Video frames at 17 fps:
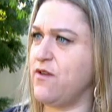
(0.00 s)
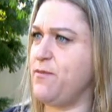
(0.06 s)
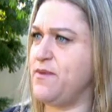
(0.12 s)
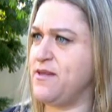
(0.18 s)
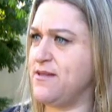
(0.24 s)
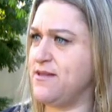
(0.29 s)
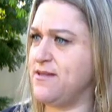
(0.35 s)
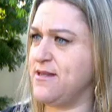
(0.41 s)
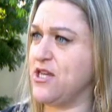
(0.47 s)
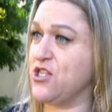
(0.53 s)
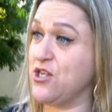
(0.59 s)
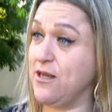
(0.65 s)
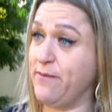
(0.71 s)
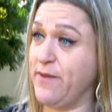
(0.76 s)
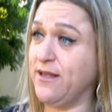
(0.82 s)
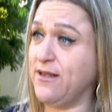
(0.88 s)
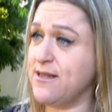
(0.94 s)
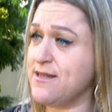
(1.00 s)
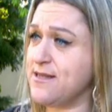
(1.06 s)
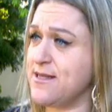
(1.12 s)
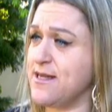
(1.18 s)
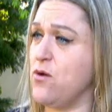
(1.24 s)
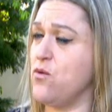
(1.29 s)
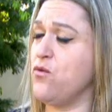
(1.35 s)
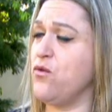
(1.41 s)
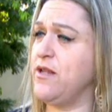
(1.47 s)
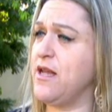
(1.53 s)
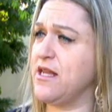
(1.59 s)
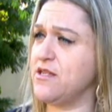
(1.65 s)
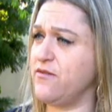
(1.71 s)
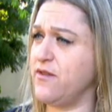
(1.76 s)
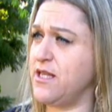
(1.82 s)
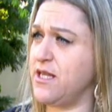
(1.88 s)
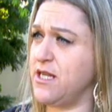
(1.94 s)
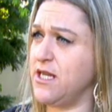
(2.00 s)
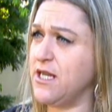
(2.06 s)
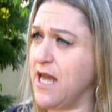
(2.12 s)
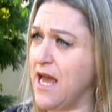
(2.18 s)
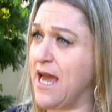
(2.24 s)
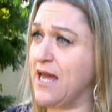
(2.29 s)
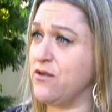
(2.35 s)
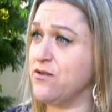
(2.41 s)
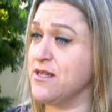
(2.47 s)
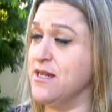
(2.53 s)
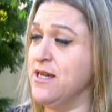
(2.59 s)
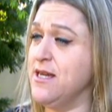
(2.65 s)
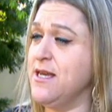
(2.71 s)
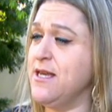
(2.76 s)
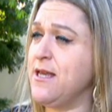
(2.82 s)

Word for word: vai precisar de alimentação, cuidados veterinários